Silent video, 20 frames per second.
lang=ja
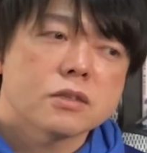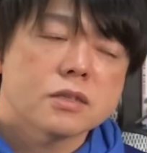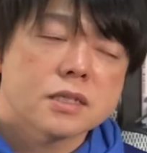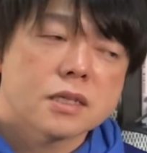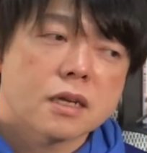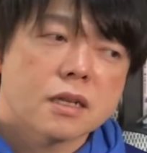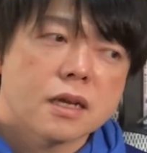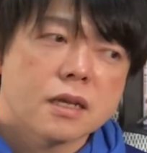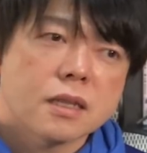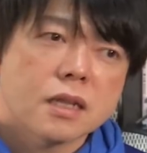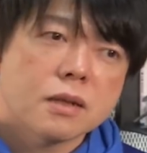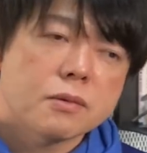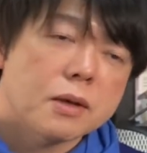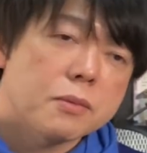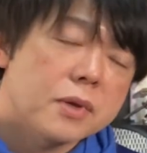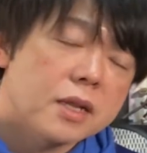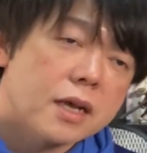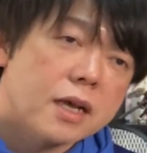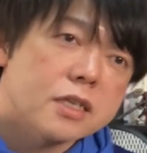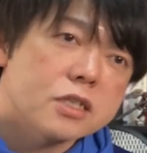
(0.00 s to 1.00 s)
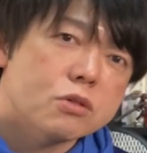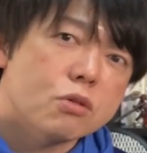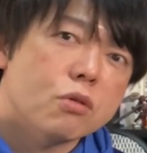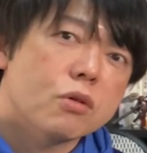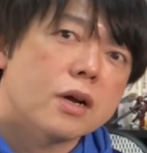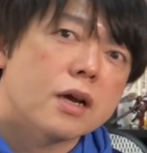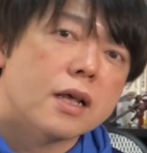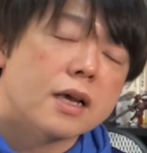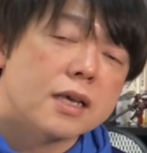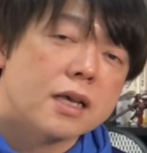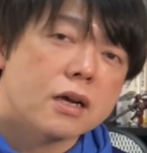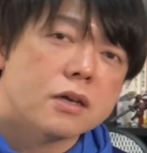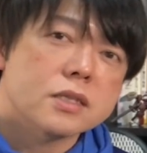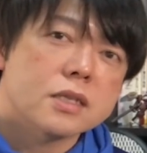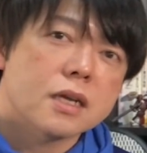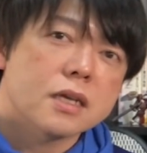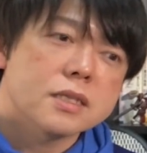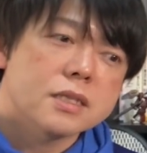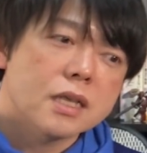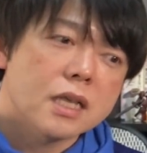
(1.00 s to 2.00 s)
つしかないんであれば未来志向から逆
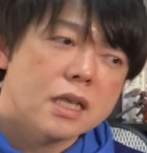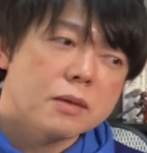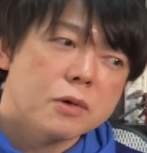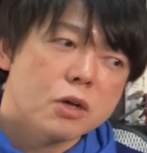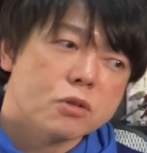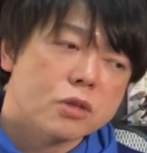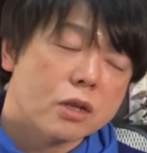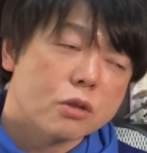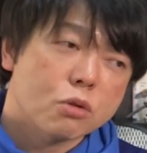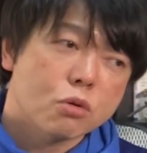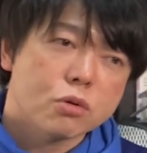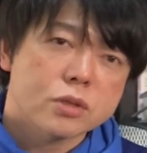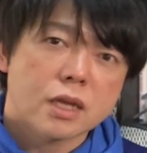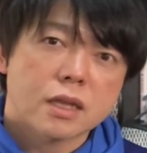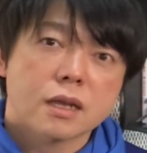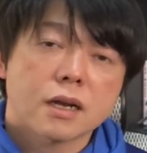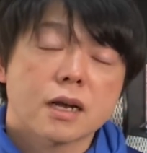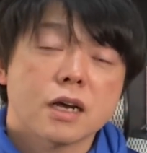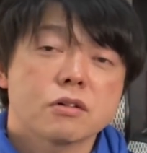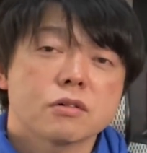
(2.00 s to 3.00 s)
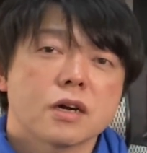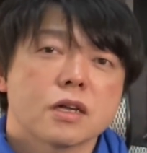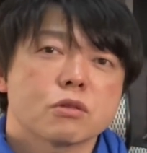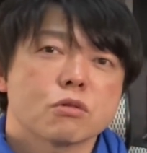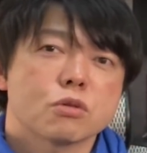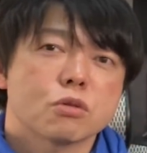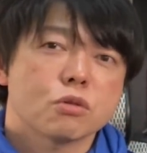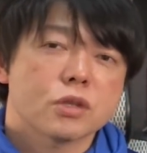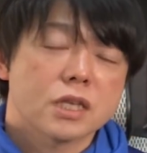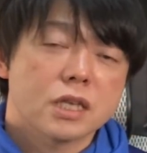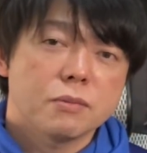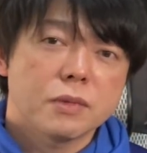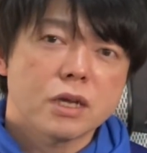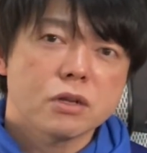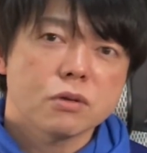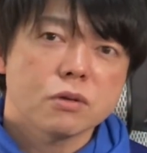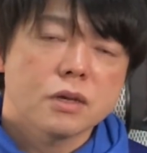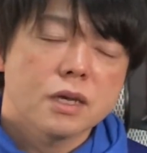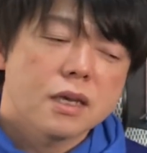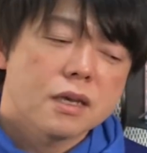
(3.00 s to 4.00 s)
算して今をどう戦うかってことを決め
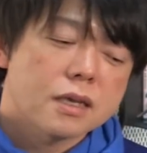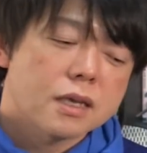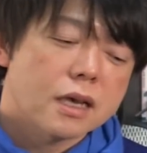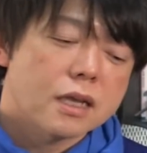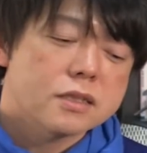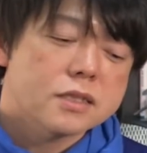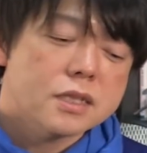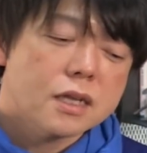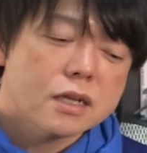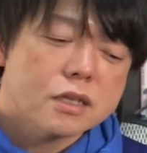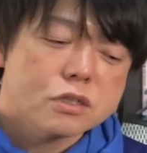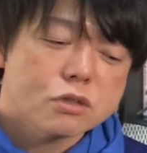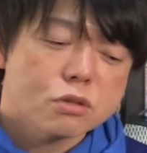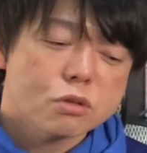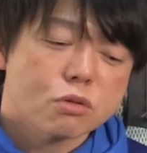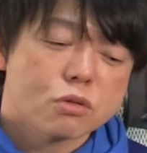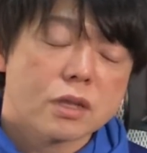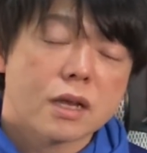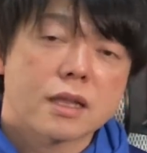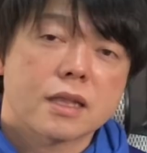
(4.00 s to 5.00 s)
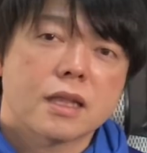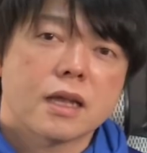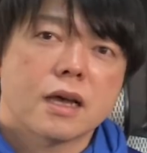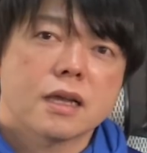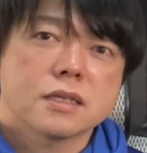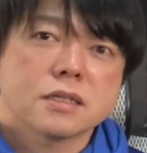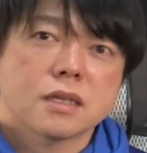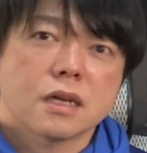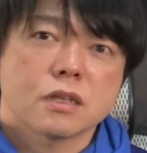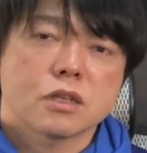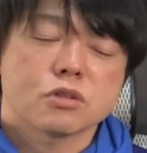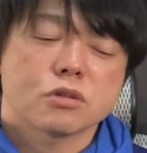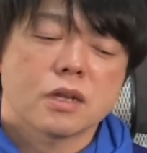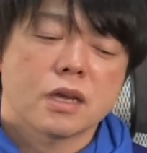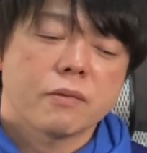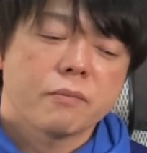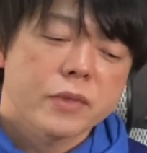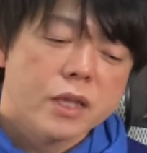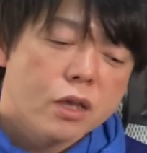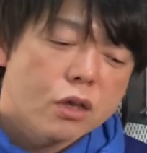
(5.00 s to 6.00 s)
る、決断するってことは大事なんですよ
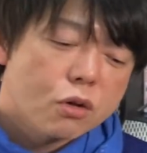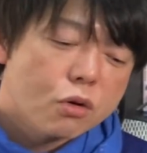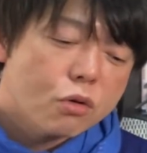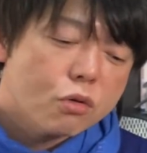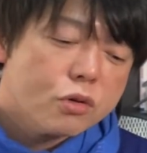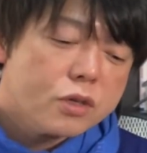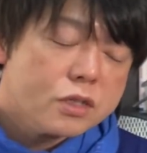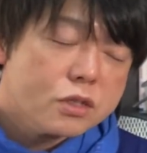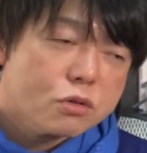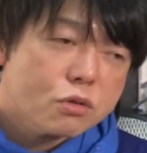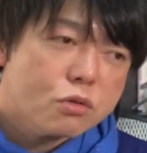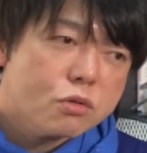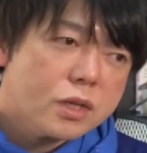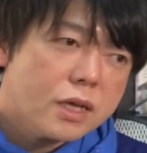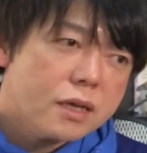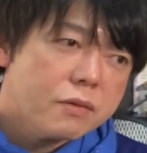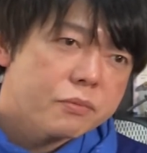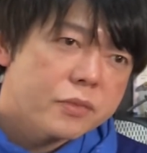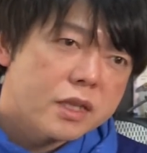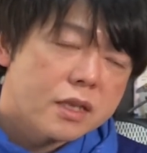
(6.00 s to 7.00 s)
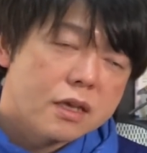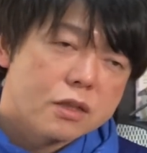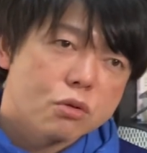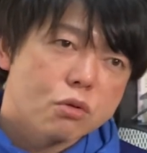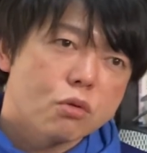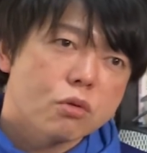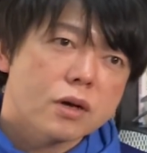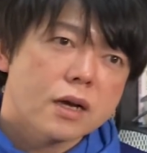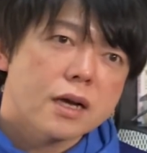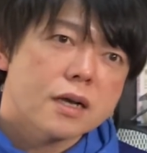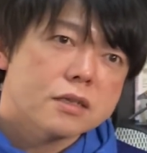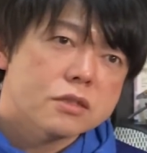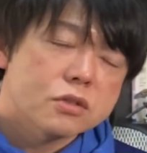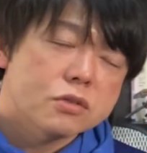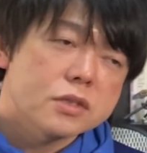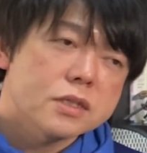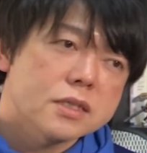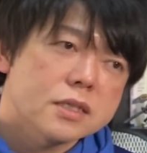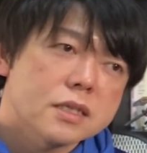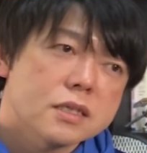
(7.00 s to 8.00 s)
ね。こういう思考をね、同化、
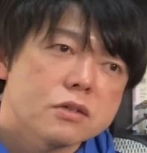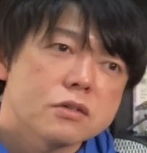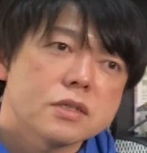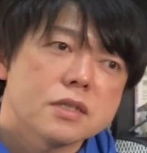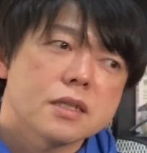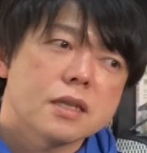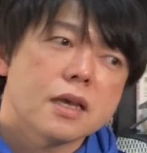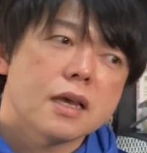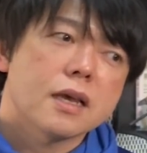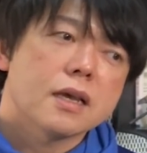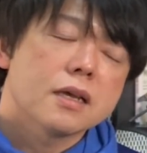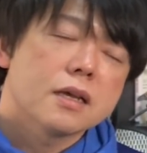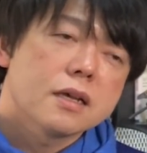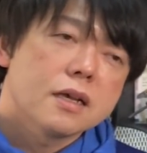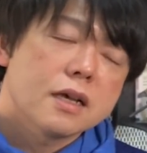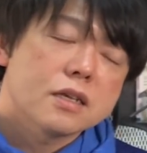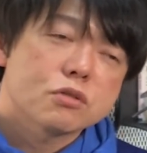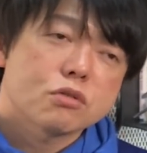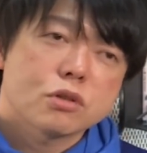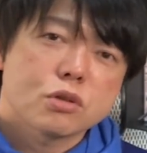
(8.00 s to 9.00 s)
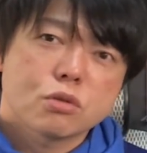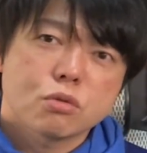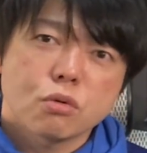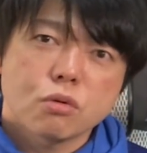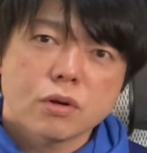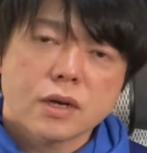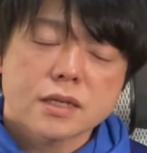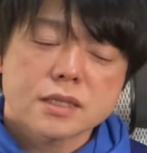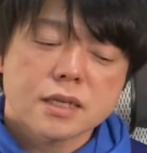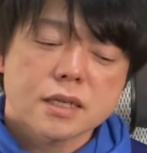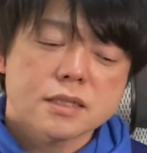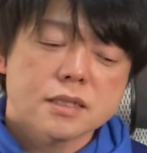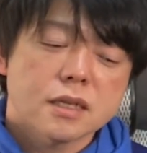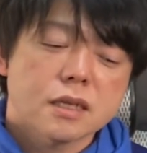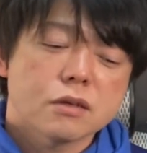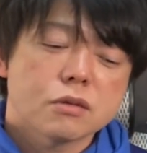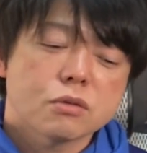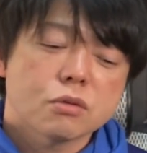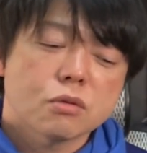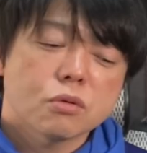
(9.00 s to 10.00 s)
スイッチングして、そこに同化させて
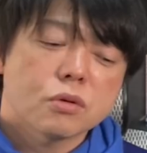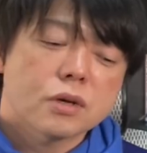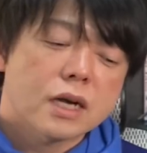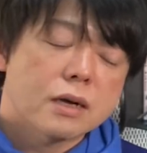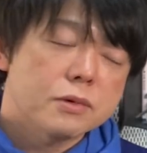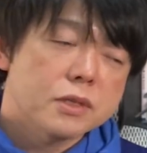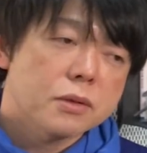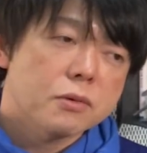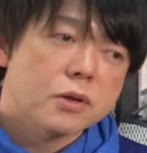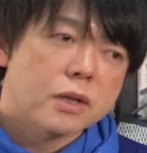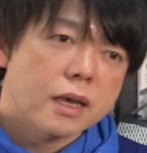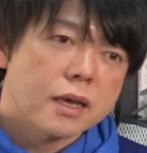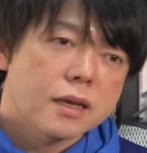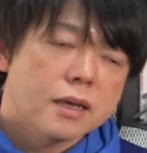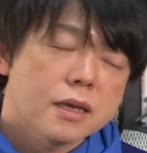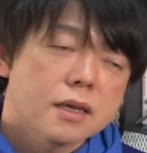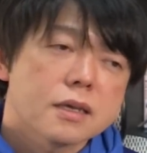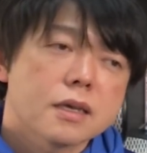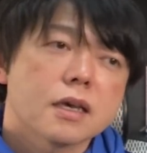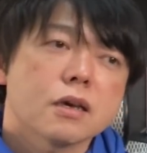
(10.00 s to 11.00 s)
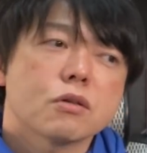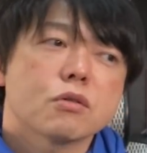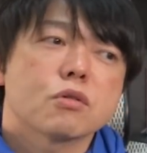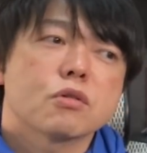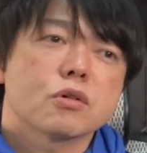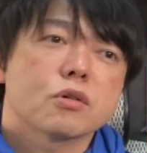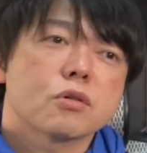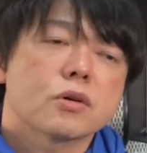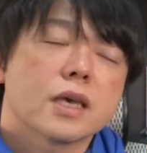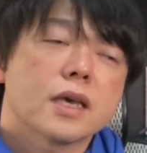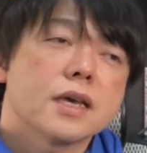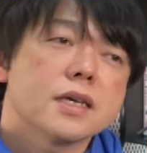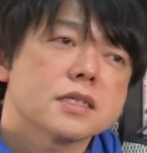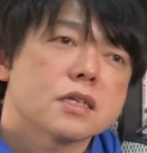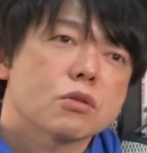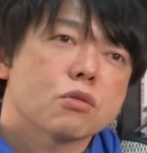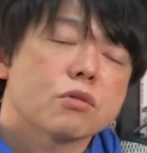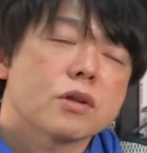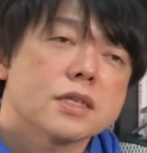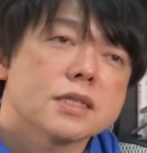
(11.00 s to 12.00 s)
いくと株でもね、結構経営
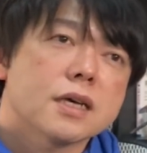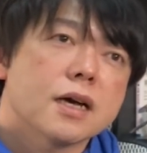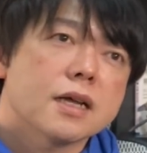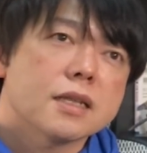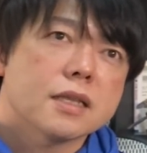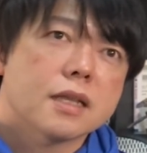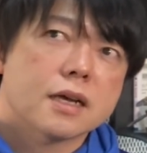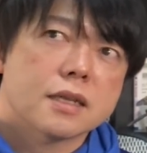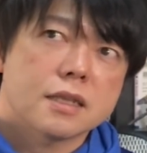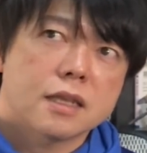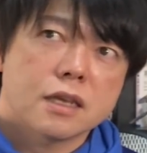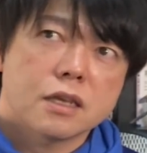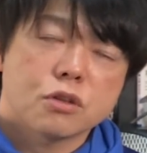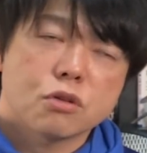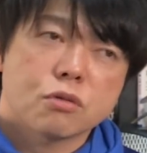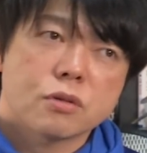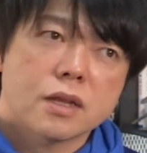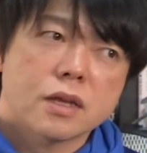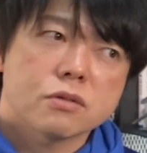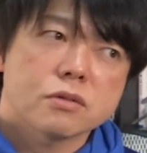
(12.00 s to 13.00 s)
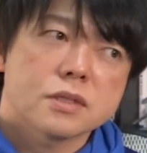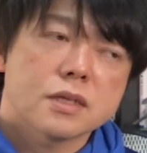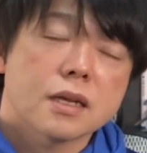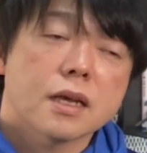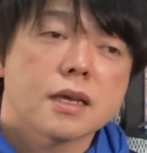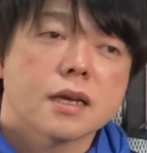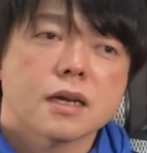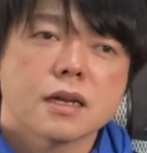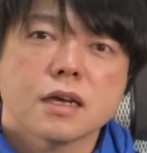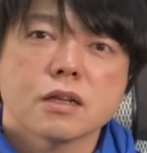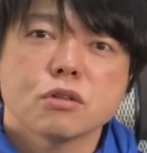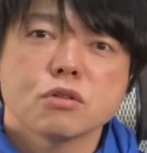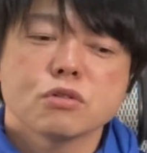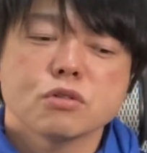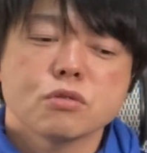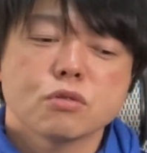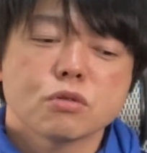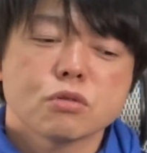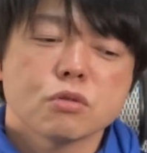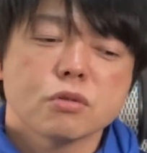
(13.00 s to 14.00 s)
者と同じ判断ができるようになるんじゃないかなと
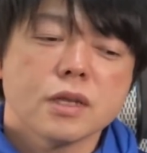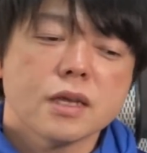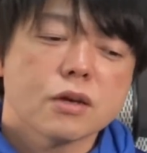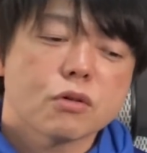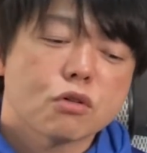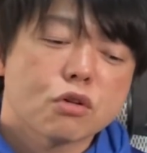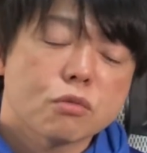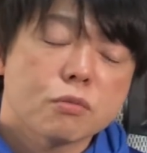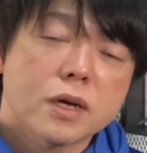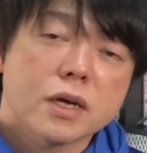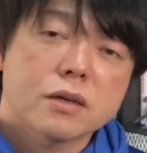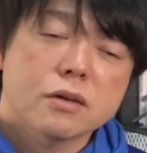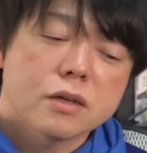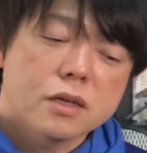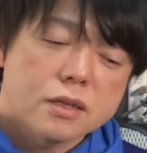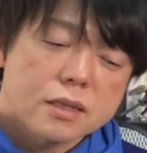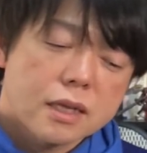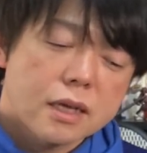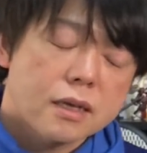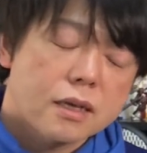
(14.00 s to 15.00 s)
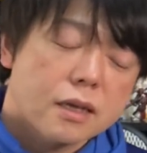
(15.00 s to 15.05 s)
いうことで、このま、ね、